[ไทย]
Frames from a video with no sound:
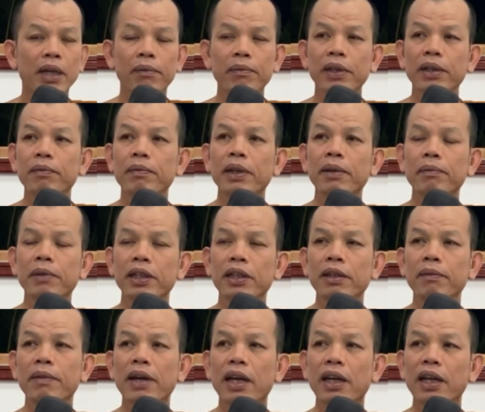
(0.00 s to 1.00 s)
บัดเพิ่นไปป
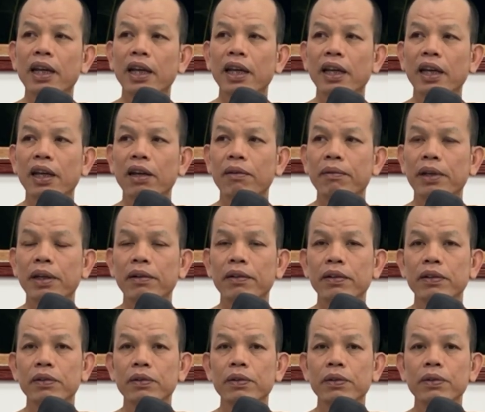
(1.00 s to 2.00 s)
ฏิบัติได้แล้วมัน
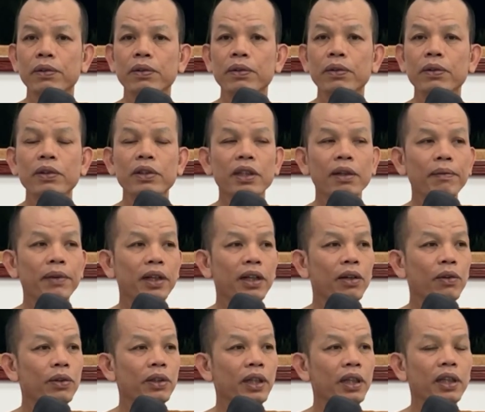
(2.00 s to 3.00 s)
โอ้จะเป็
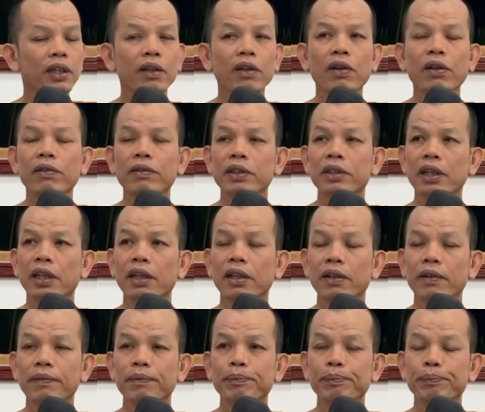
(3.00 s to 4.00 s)
นเขาดีเนาะว่าฉัน